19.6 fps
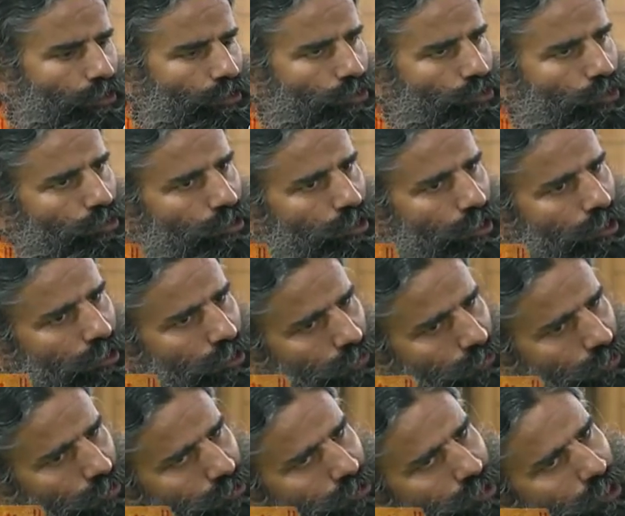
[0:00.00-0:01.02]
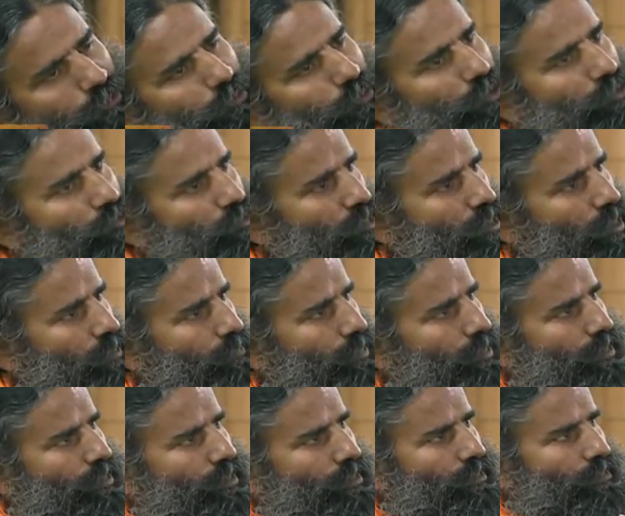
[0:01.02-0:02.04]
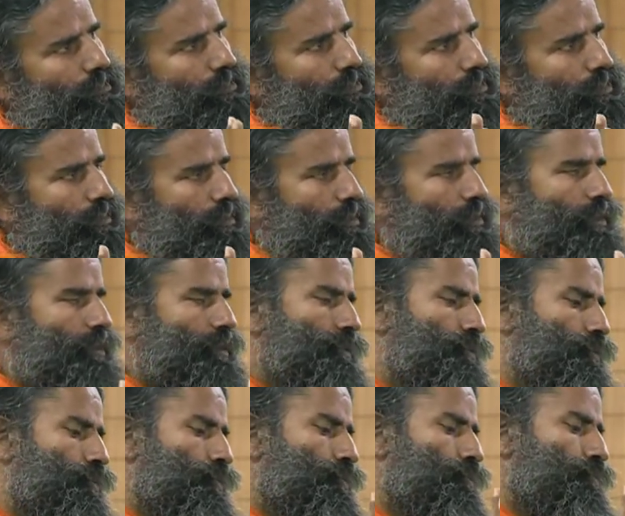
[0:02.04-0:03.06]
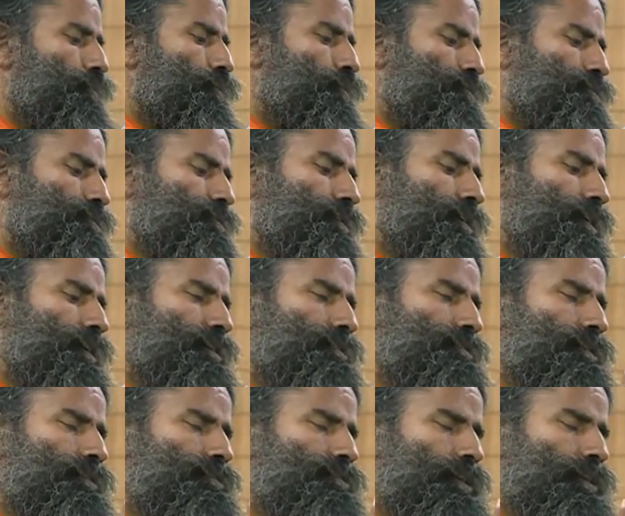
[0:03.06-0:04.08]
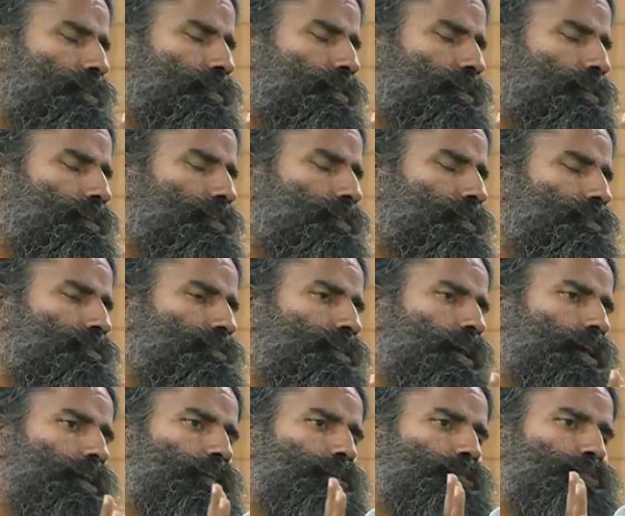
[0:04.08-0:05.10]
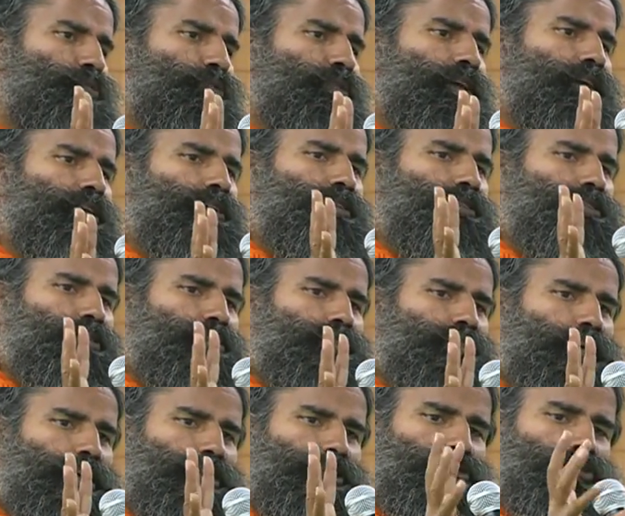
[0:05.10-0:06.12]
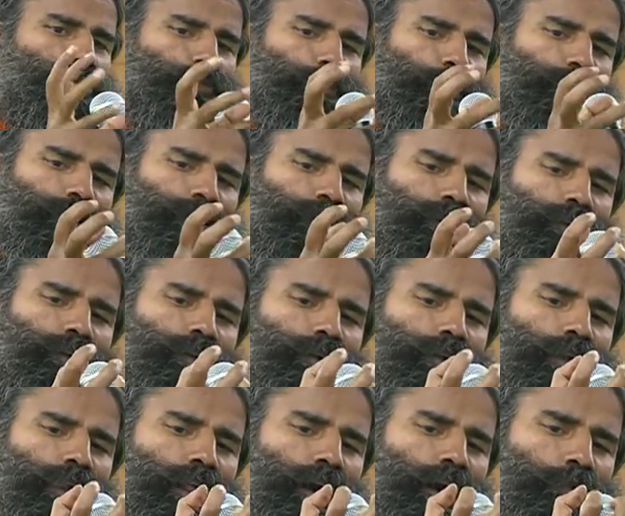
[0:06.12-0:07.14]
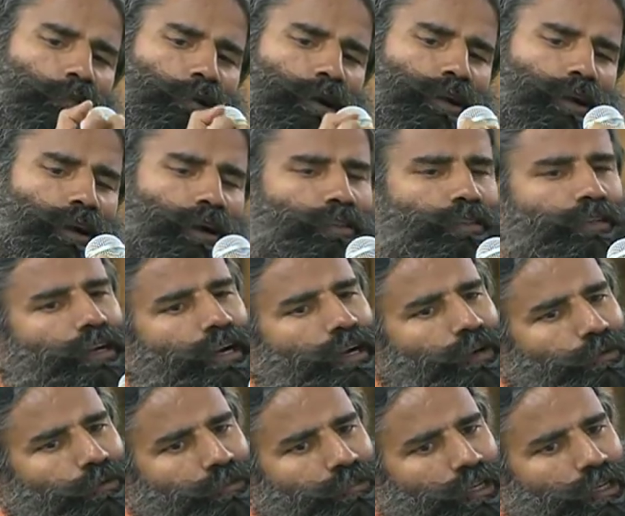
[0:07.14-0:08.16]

दो तरह की व्यवस्थाएं पूरी दुनिया में है कि एक लोग वो ऐसा चाहते हैं कि सारी दुनिया के संसाधनों पर हमारा अधिकार